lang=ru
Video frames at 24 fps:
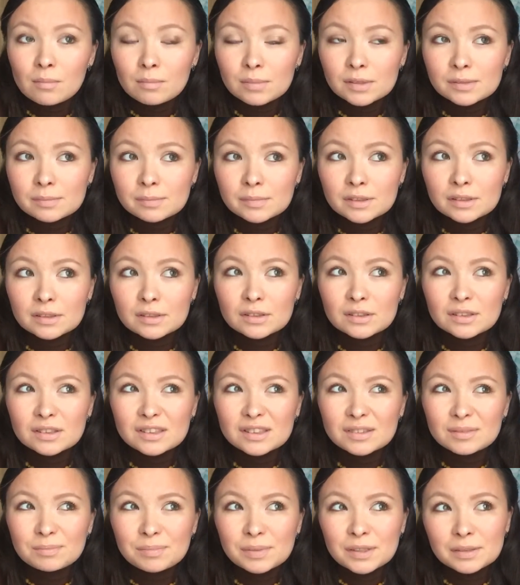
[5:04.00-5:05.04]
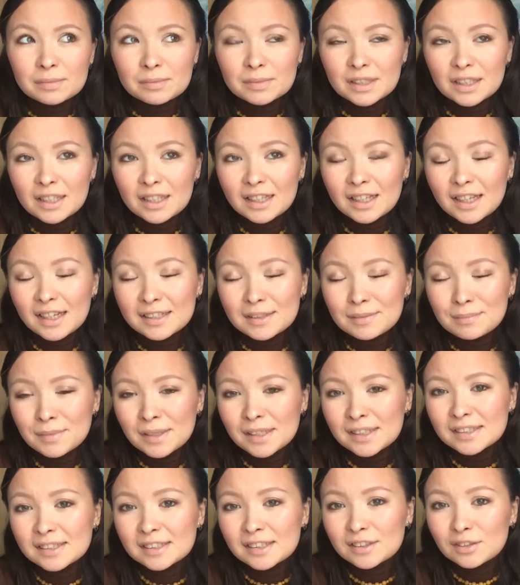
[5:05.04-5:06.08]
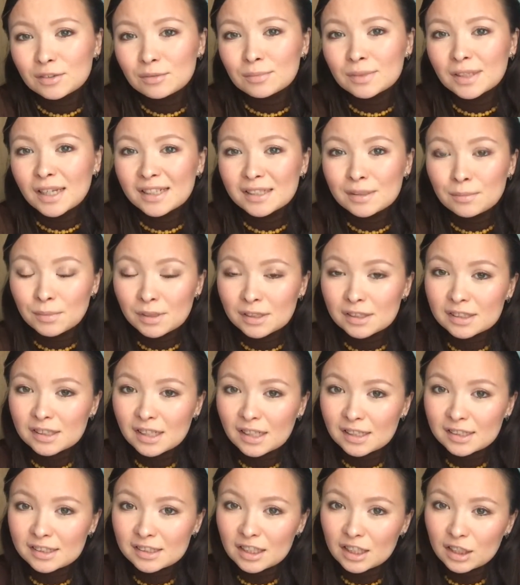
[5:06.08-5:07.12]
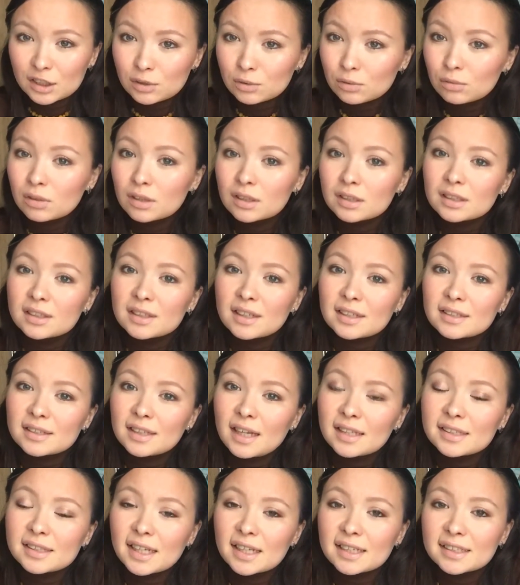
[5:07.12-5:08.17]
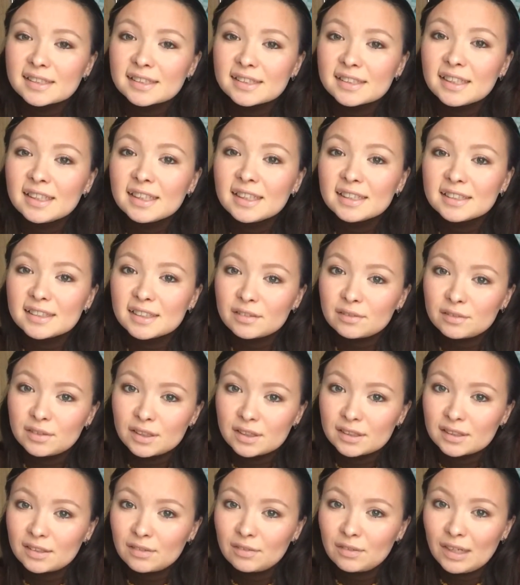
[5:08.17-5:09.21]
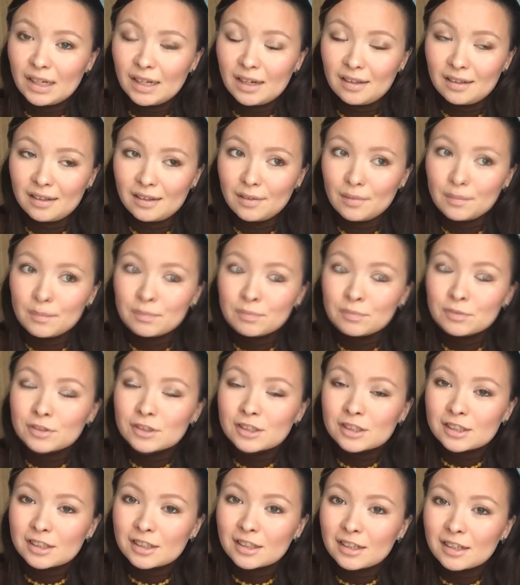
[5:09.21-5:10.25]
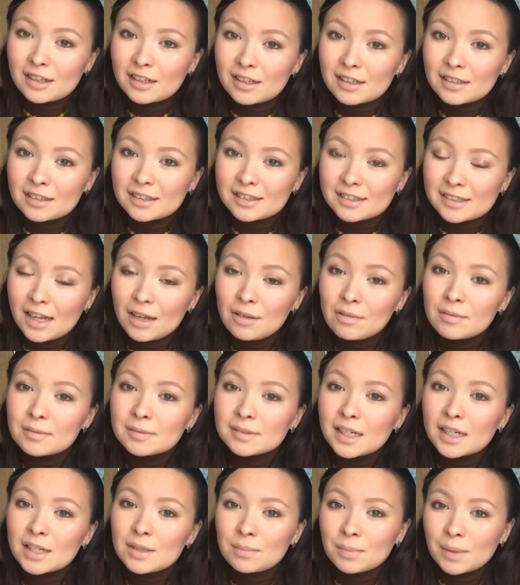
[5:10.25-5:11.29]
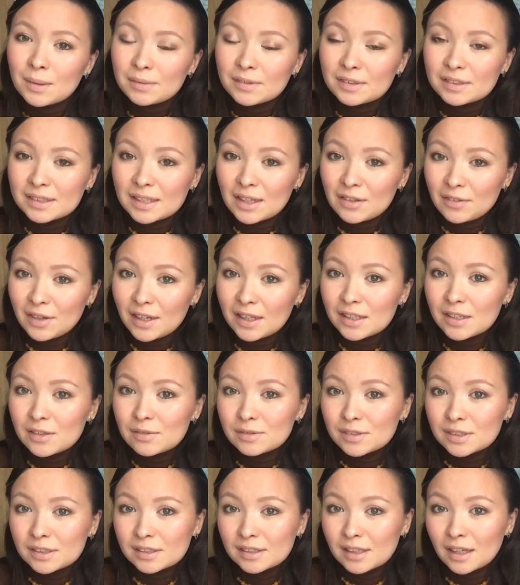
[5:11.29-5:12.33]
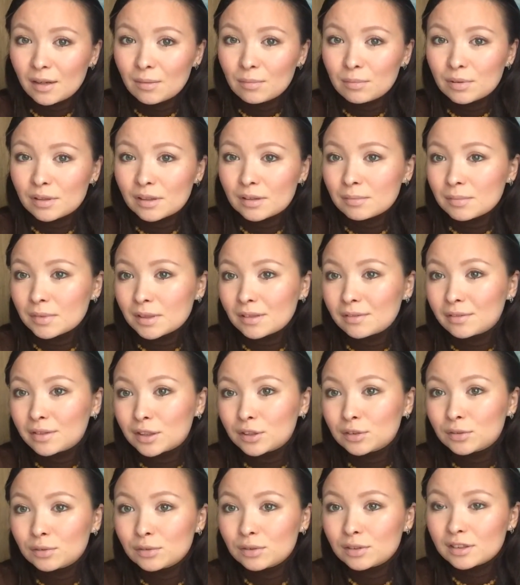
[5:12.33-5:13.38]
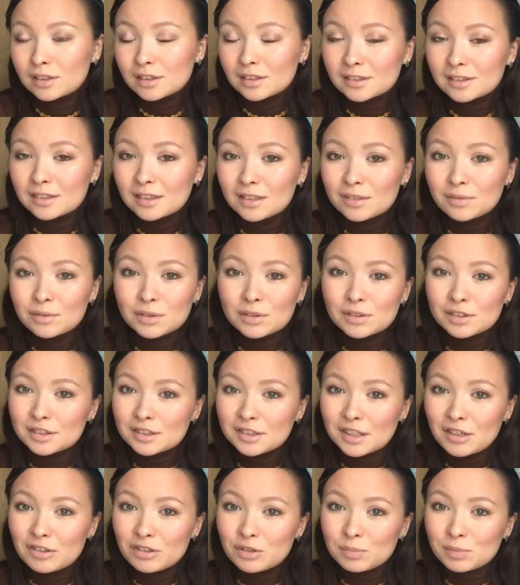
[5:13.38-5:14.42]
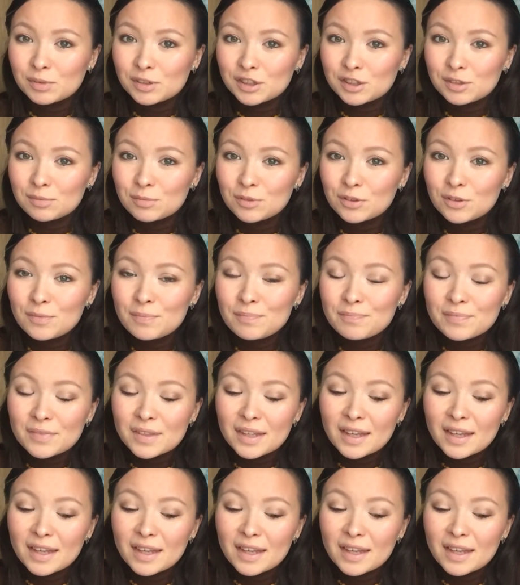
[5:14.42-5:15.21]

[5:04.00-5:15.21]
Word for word: Посмотри... Посмотрела я немецкий, но меня немецкая литература никогда так сильно не вдохновляла. Потому что на самом деле моим вдохновением всегда был именно французский язык, вот не знаю уж почему.